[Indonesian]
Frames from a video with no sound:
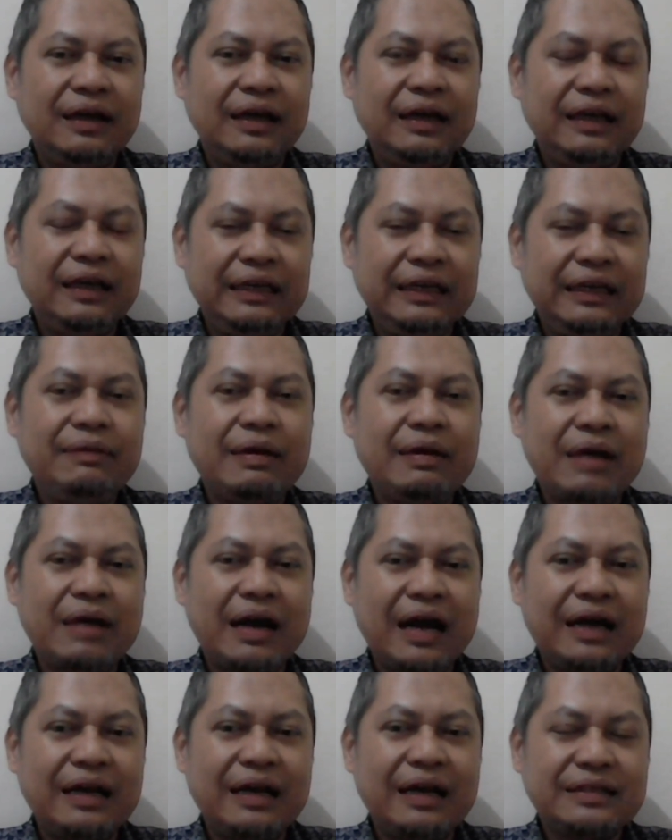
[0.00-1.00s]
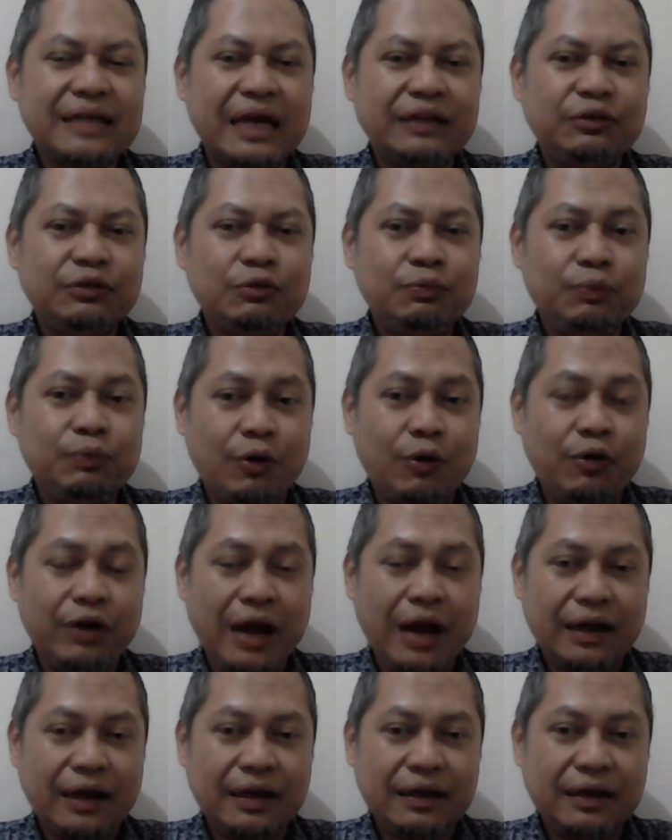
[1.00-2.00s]
ini memang ada satu
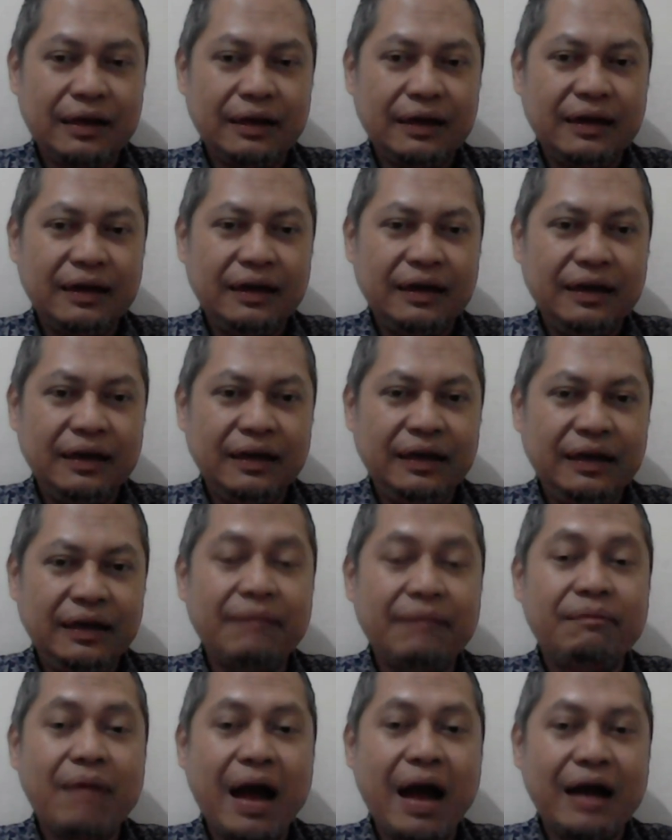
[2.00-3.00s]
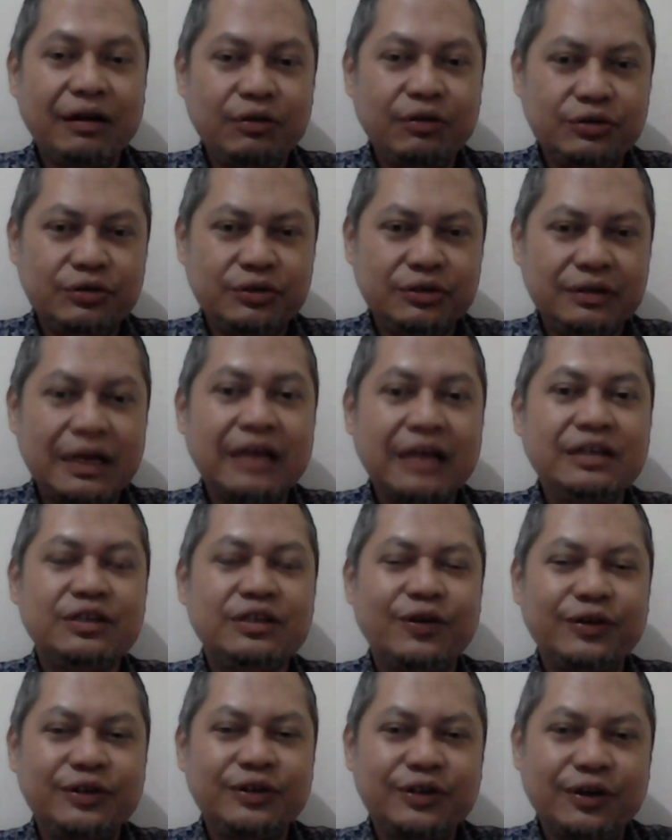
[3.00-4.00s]
produk yang bagus, yang
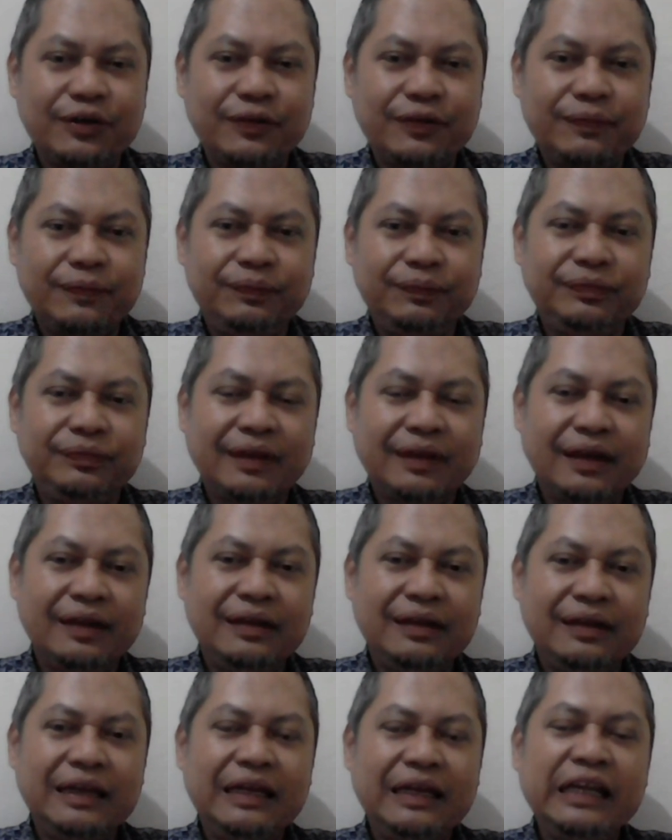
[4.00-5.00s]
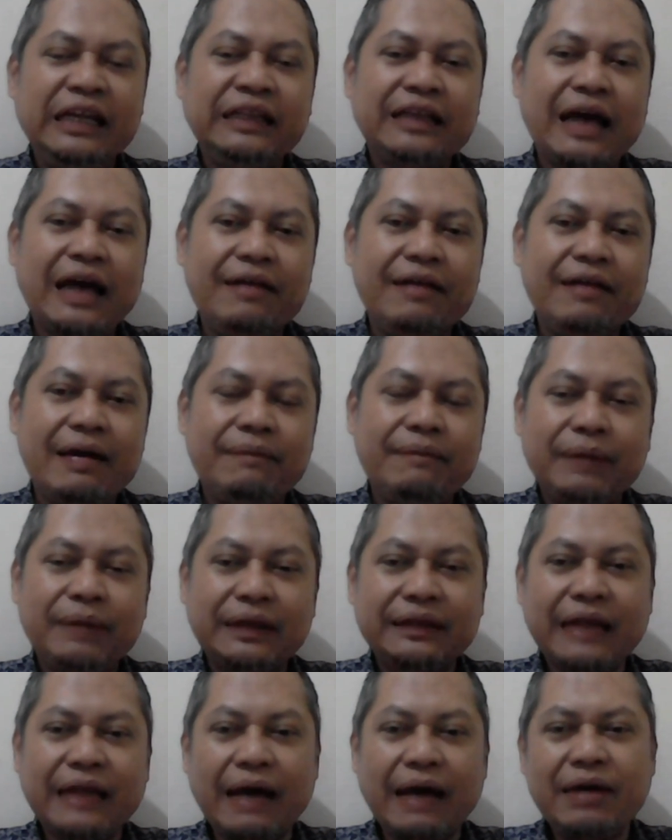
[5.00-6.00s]
cocok. Jadi ini tahap yang
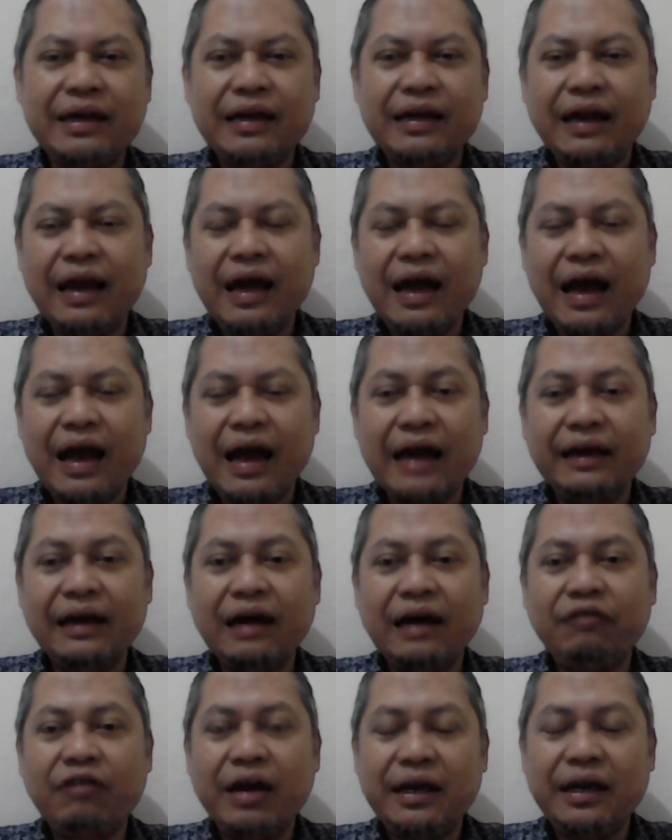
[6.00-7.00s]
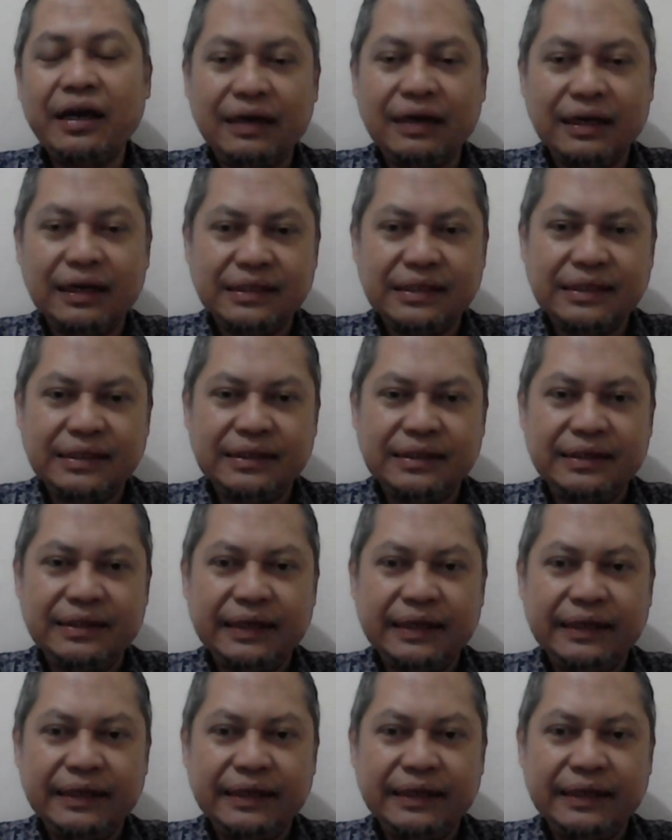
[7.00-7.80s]
pertama adalah unawareness.